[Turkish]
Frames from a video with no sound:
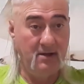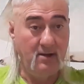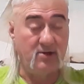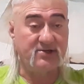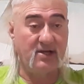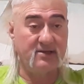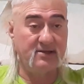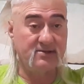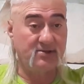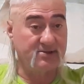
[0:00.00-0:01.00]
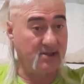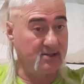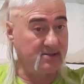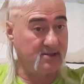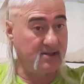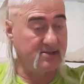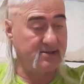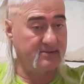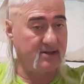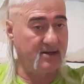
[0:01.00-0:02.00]
Hoş geldiniz, hoş geldiniz
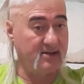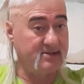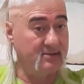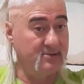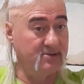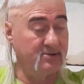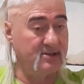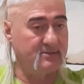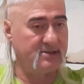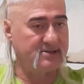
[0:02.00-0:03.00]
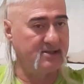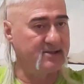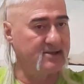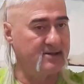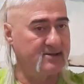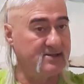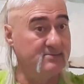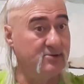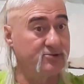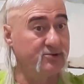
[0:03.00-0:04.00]
kardeşlerim, kardeşlerim, iyi günlerim, esenlikler,
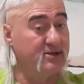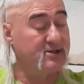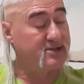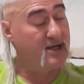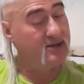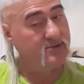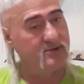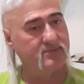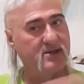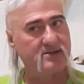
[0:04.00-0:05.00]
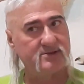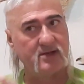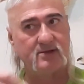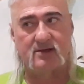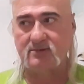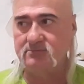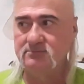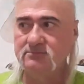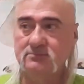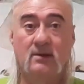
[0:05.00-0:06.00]
esen olsun, esen hu imtiyaz insanlar.
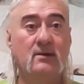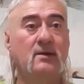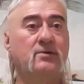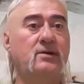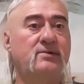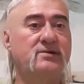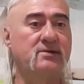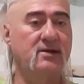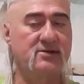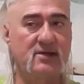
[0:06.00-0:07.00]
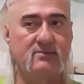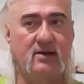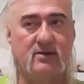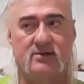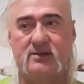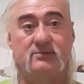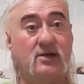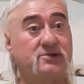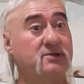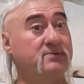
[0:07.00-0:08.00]
Yürümlüsünüz kardeşlerim, kardeşlerim,
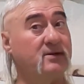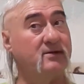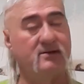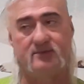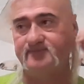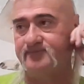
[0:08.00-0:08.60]
yazdık bir kenara.